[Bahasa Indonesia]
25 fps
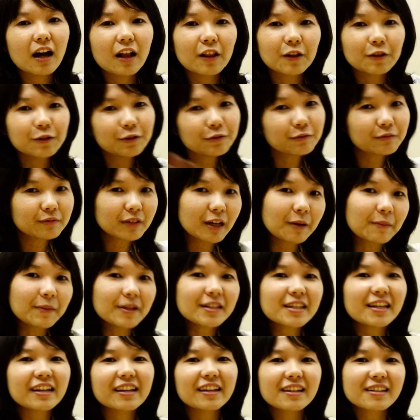Halo, nama
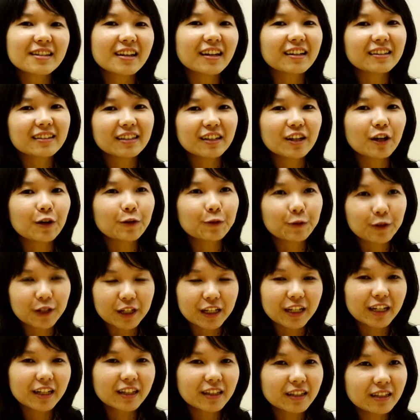saya Sartika
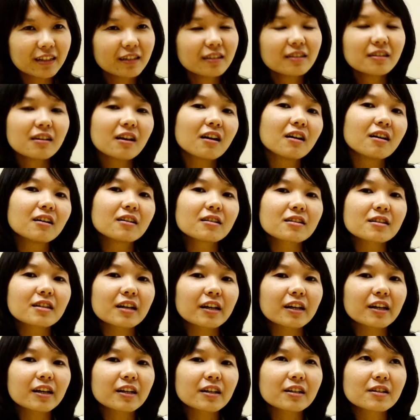Kurniali.
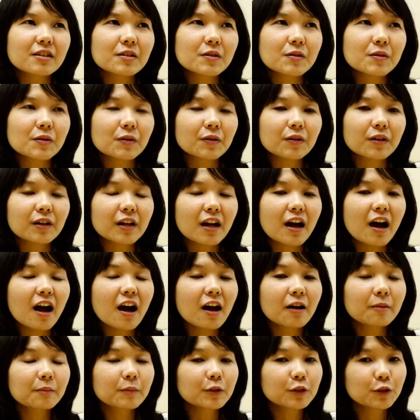Saya
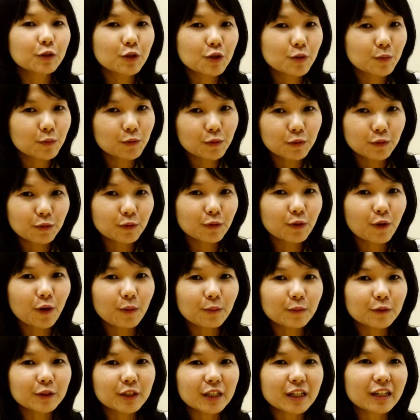seorang penulis buku
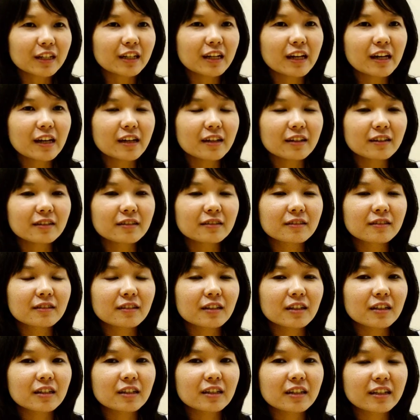komputer
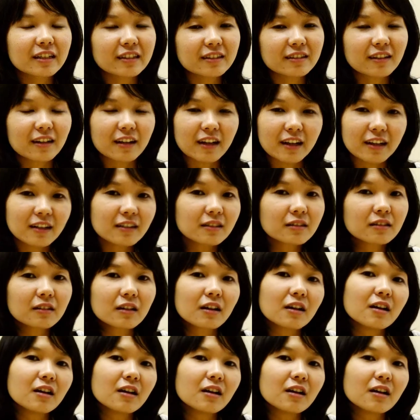dan uh, internet.